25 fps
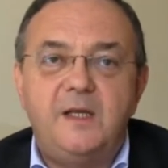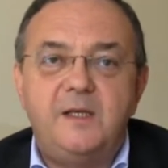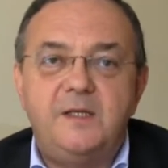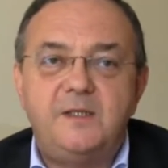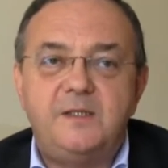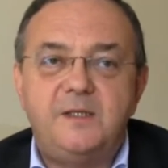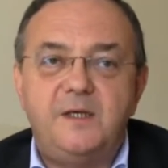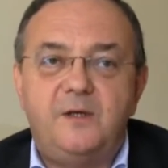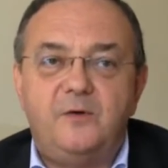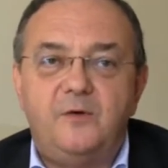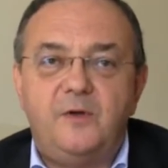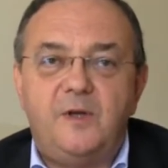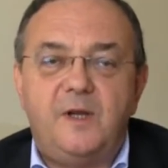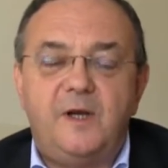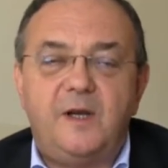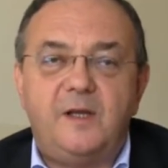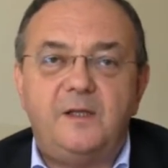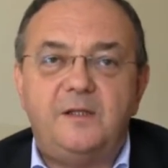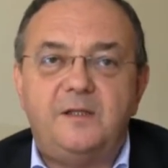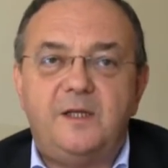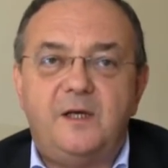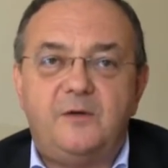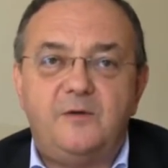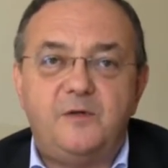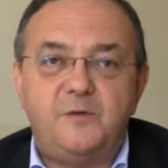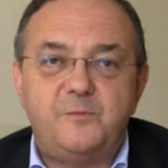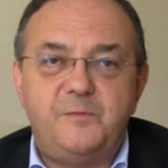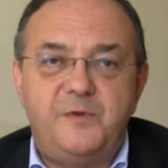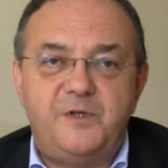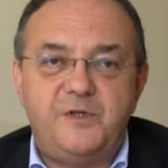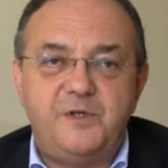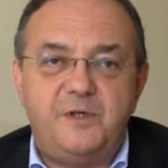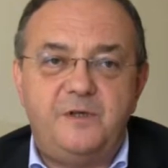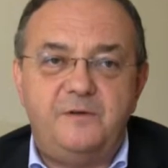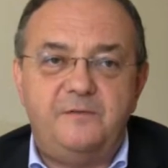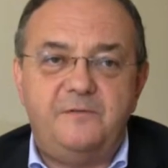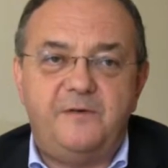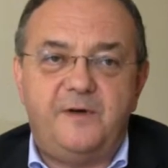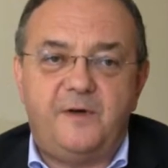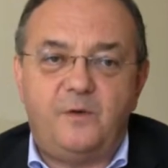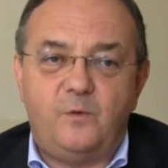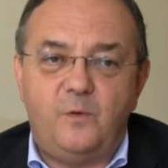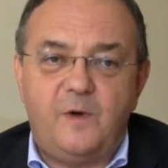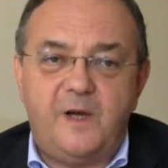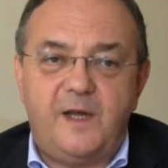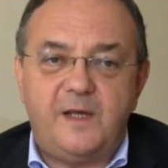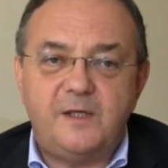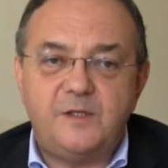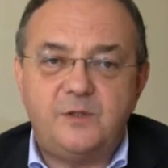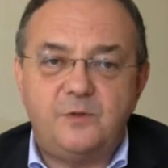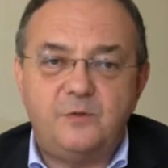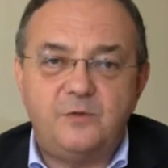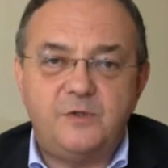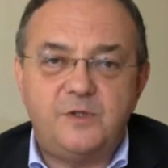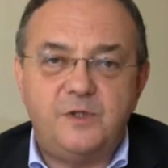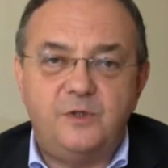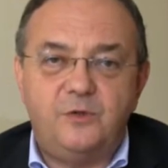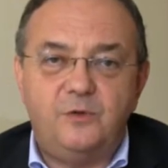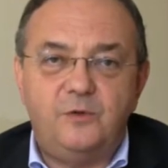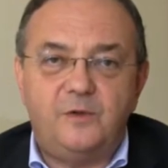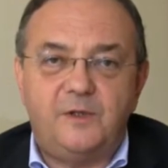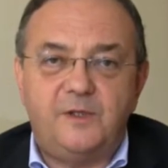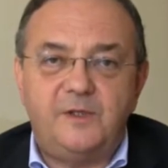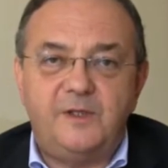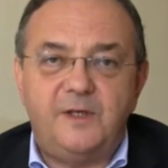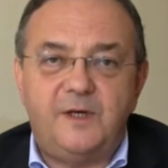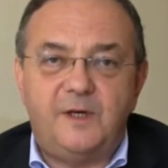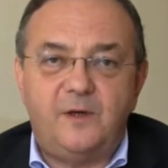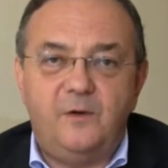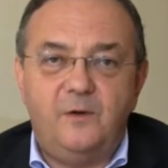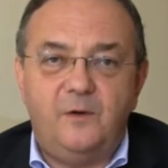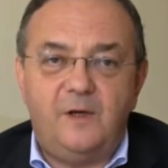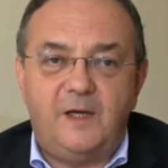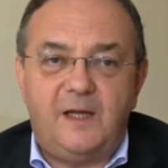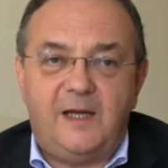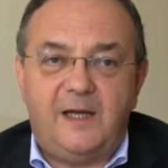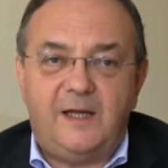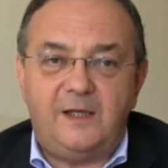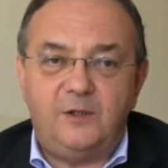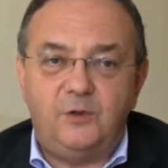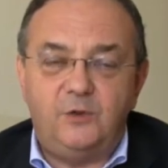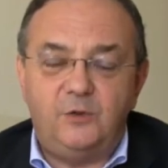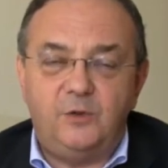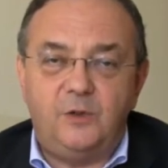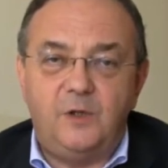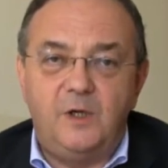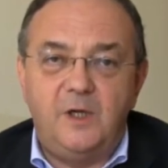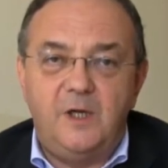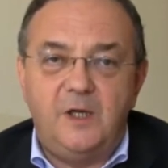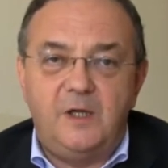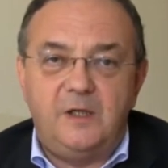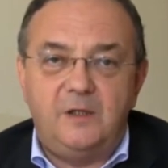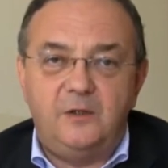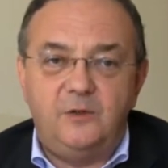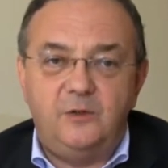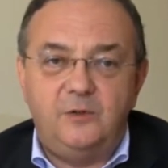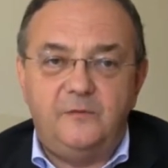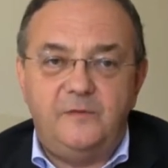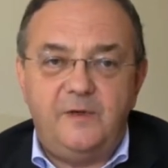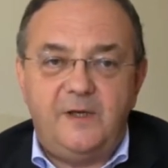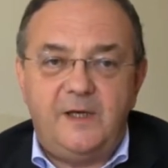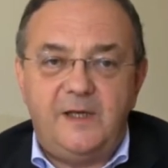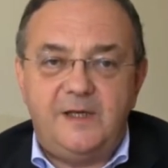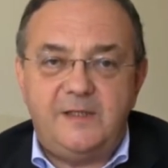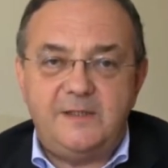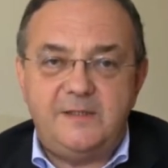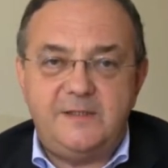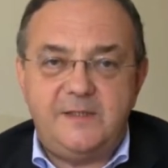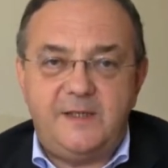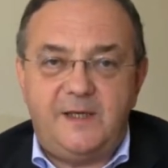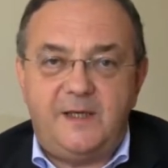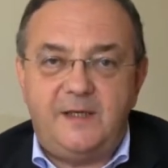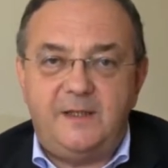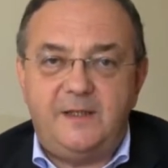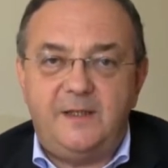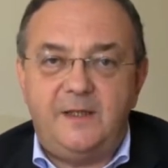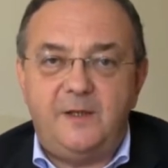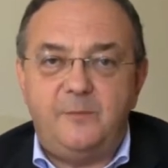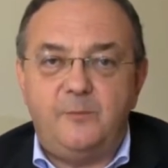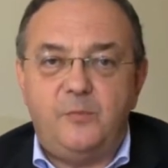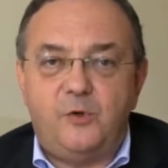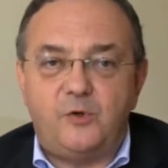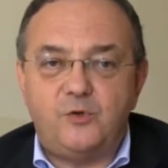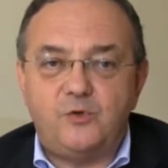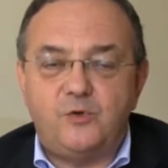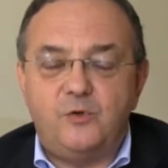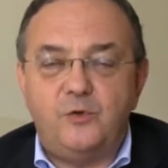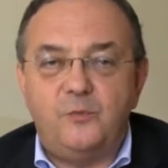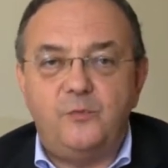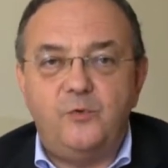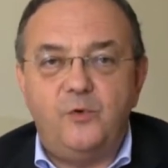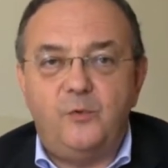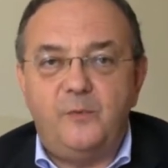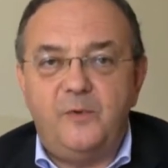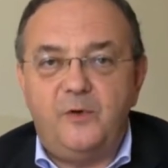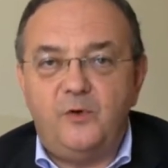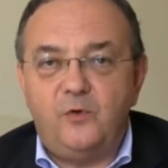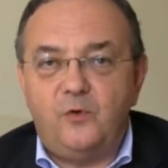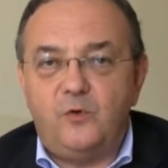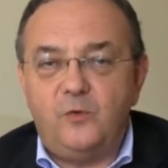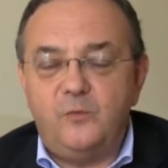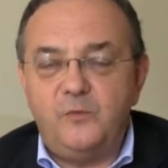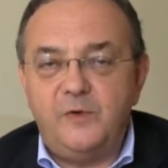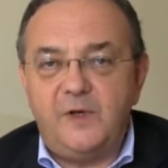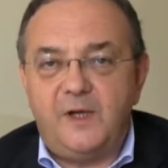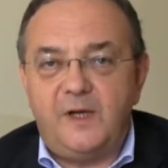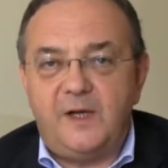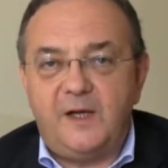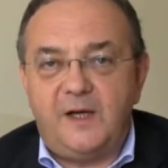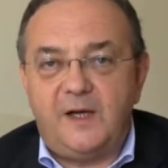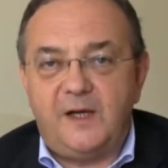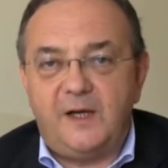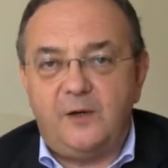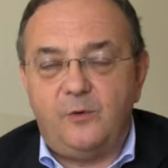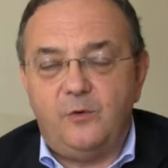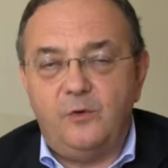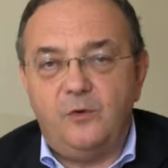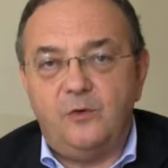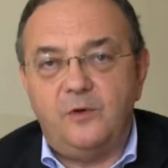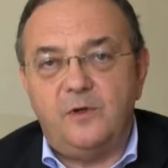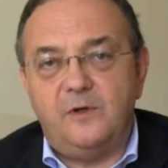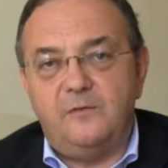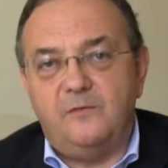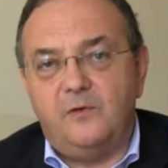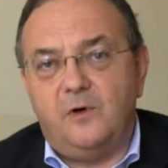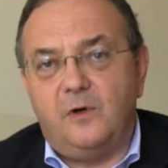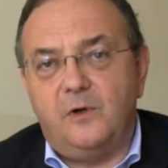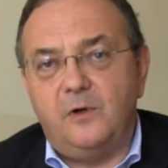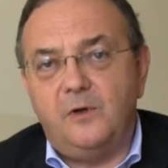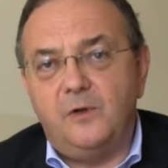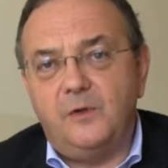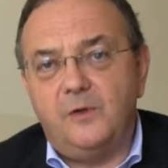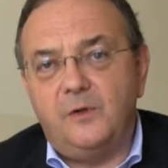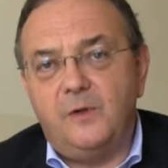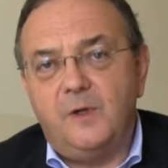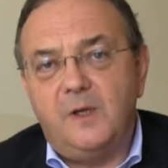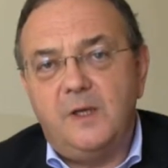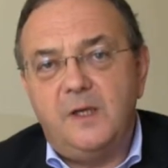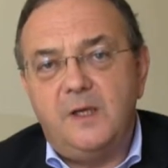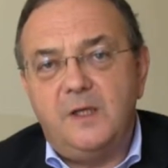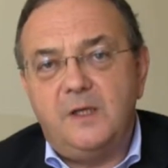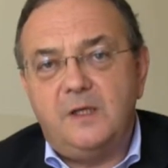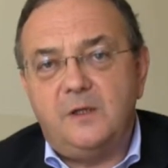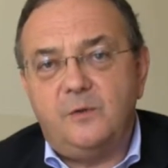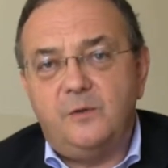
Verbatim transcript: siano in realtà una specie di far west, un settore deregolato dove le aziende possono più o meno comunicare quello che vogliono.